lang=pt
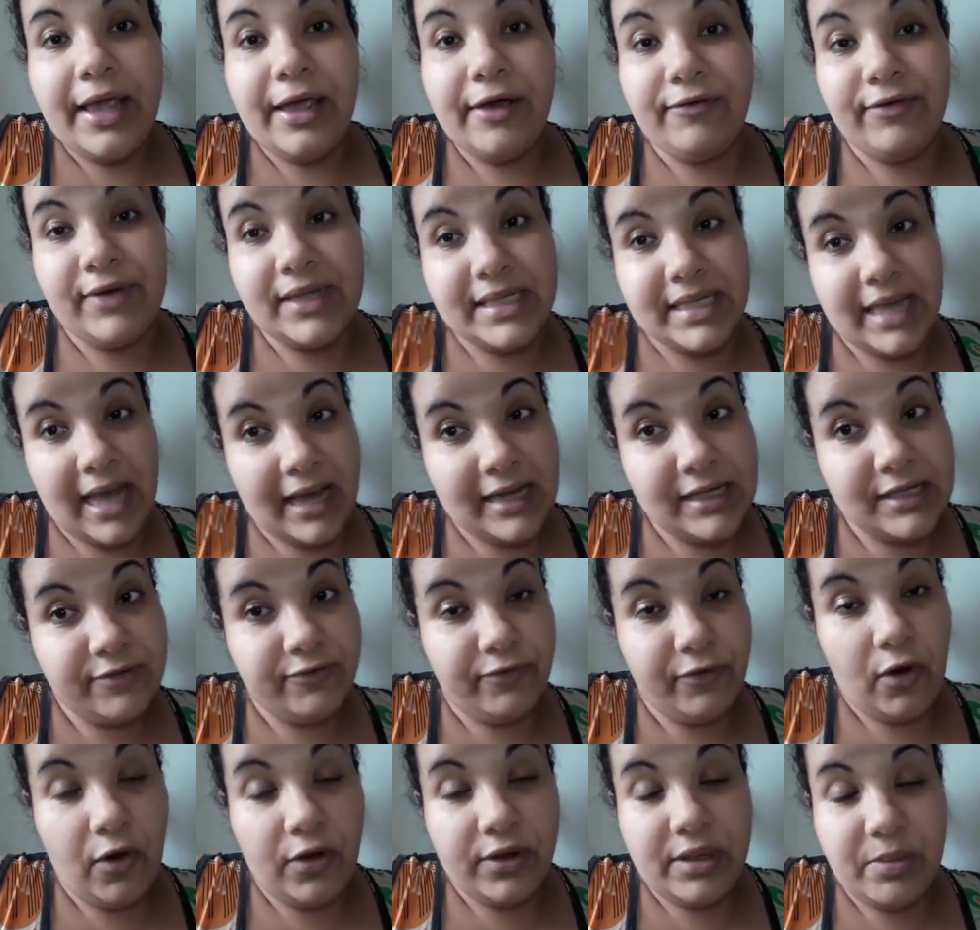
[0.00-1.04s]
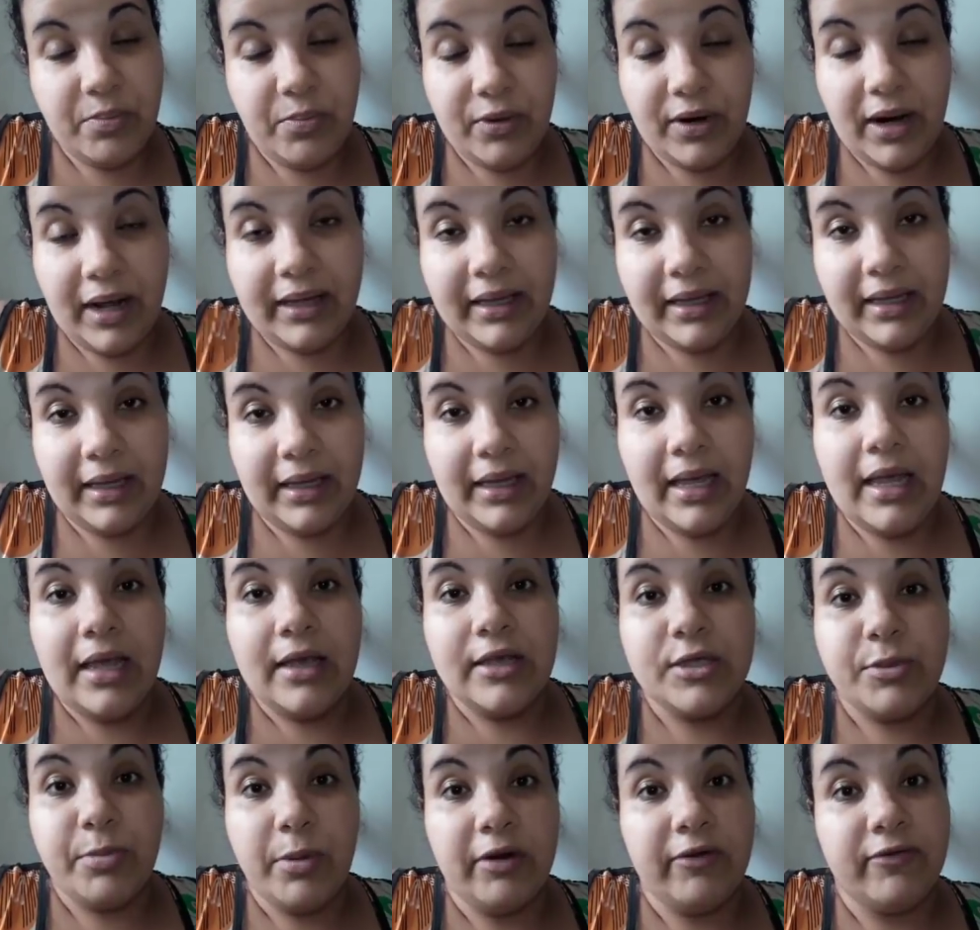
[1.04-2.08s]
Eu vou encerrar esse vlog por aqui.
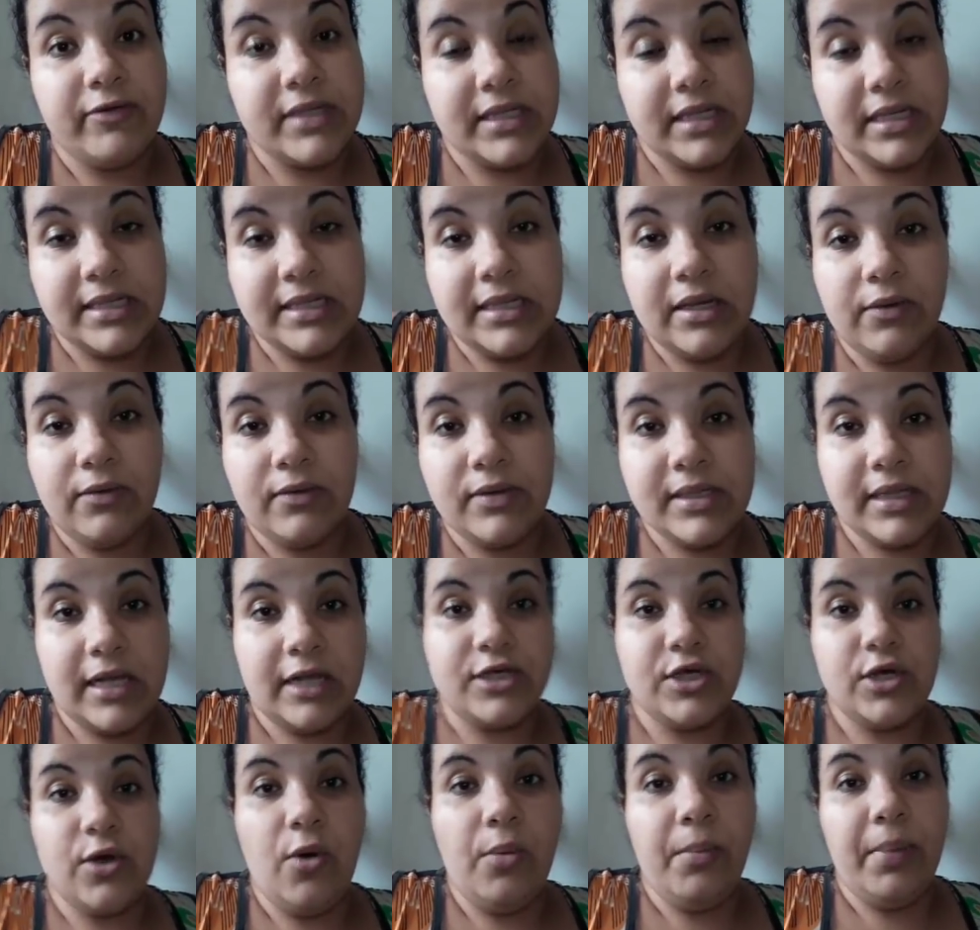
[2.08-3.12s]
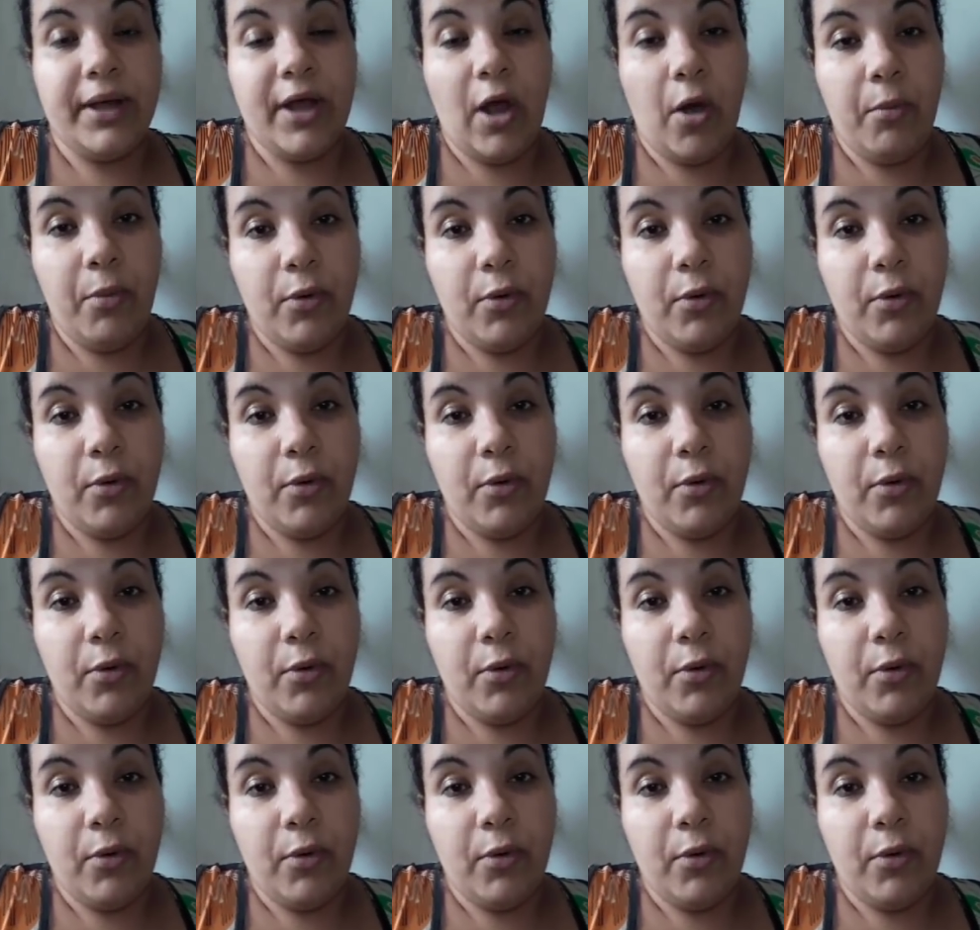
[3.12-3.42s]
Espero que vocês tenham gostado de acompanhar